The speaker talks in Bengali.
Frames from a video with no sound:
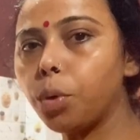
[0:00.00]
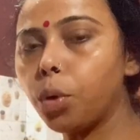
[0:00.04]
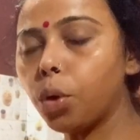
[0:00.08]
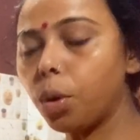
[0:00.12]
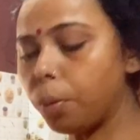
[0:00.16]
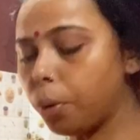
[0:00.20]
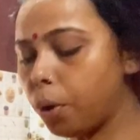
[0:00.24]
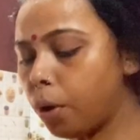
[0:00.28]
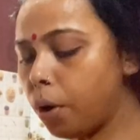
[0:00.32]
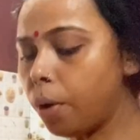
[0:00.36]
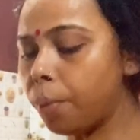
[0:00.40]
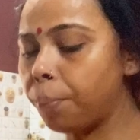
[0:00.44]

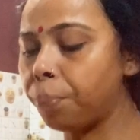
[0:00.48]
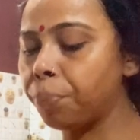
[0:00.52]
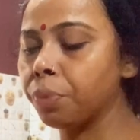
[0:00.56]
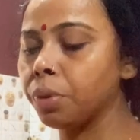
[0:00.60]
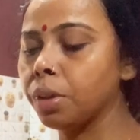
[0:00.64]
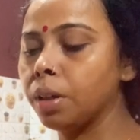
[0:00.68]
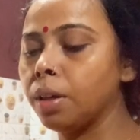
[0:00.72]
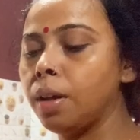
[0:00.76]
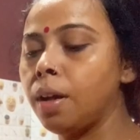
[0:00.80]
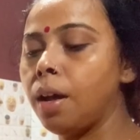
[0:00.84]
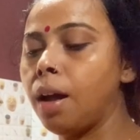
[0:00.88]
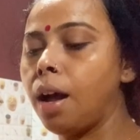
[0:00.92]
করব
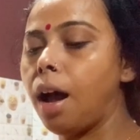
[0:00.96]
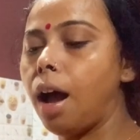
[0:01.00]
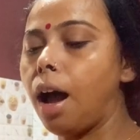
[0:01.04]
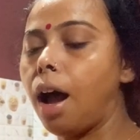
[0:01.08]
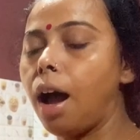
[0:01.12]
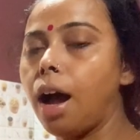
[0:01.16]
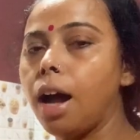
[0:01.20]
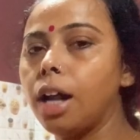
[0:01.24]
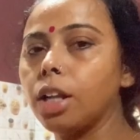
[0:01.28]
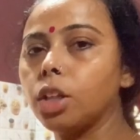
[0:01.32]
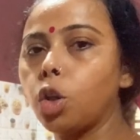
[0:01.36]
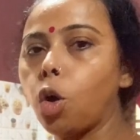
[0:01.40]

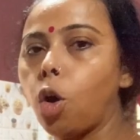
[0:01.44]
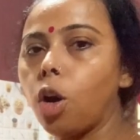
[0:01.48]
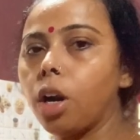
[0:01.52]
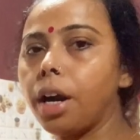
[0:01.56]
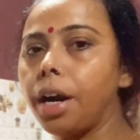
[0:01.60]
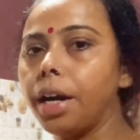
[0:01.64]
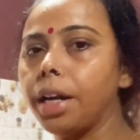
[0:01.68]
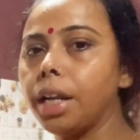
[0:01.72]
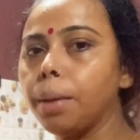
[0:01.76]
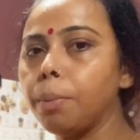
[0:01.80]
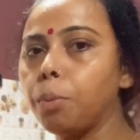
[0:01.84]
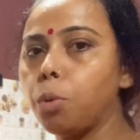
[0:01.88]
আর
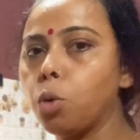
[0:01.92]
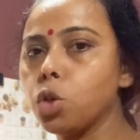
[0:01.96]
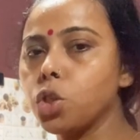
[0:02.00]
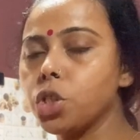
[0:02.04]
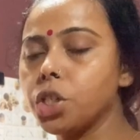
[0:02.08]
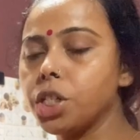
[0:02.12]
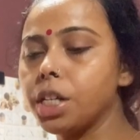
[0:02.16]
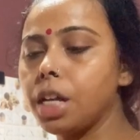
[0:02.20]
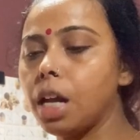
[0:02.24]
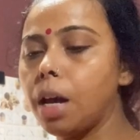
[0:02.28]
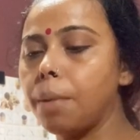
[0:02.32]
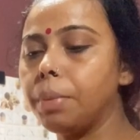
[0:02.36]
তরকারিটা
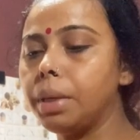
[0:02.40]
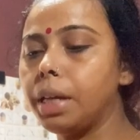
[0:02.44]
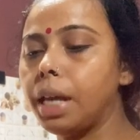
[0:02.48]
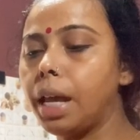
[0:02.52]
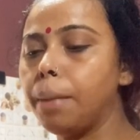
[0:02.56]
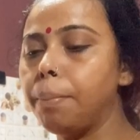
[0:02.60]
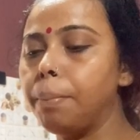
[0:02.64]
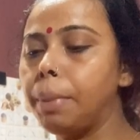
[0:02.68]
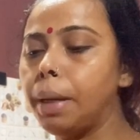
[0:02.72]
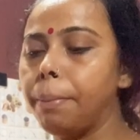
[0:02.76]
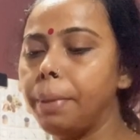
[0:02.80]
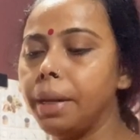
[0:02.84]
বসিয়ে আমি
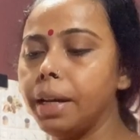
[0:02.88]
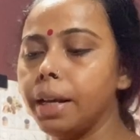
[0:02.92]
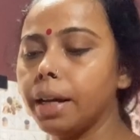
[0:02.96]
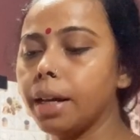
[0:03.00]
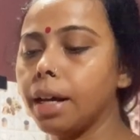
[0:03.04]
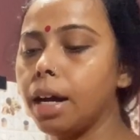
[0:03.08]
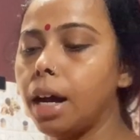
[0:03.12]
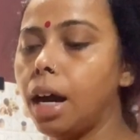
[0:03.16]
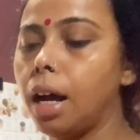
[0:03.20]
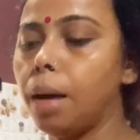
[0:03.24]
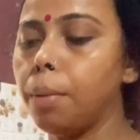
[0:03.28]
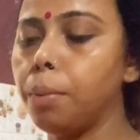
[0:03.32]
এই পেঁপেটা
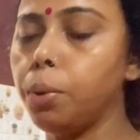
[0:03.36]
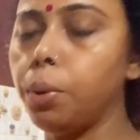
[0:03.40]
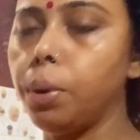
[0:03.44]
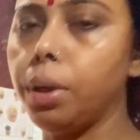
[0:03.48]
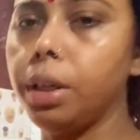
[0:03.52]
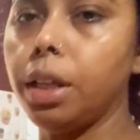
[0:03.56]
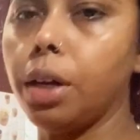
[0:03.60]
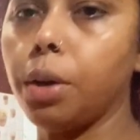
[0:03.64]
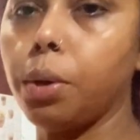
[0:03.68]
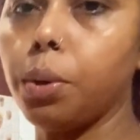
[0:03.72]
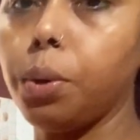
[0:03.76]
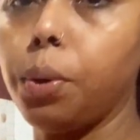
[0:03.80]
খাবো
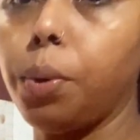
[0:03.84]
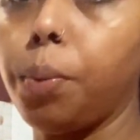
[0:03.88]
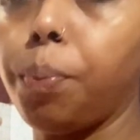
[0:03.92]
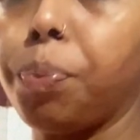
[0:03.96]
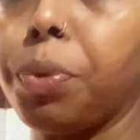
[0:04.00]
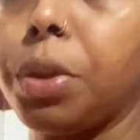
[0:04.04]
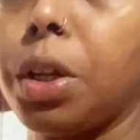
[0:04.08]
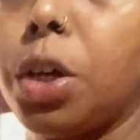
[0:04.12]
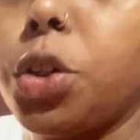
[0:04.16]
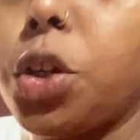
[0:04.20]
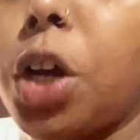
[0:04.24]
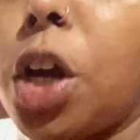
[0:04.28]
দেখো
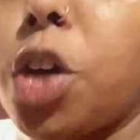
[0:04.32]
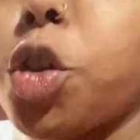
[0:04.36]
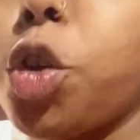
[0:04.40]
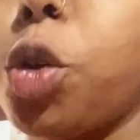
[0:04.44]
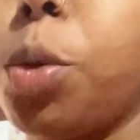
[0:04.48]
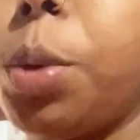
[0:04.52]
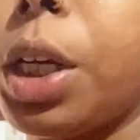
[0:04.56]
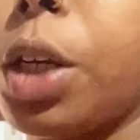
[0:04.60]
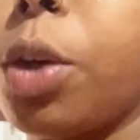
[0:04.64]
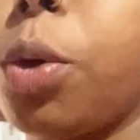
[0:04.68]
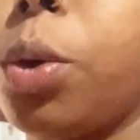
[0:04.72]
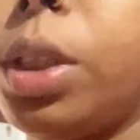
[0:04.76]

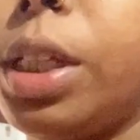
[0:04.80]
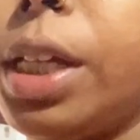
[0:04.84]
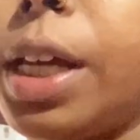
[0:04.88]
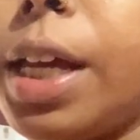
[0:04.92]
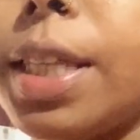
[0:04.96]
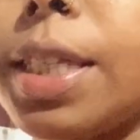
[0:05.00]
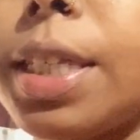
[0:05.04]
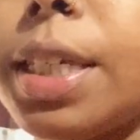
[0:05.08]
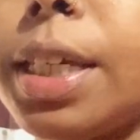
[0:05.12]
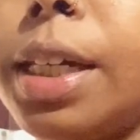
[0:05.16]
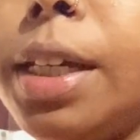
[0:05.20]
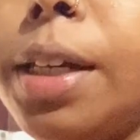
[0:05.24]
শাশুড়ি মাকেও
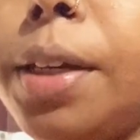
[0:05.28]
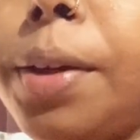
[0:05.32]
দিয়েছি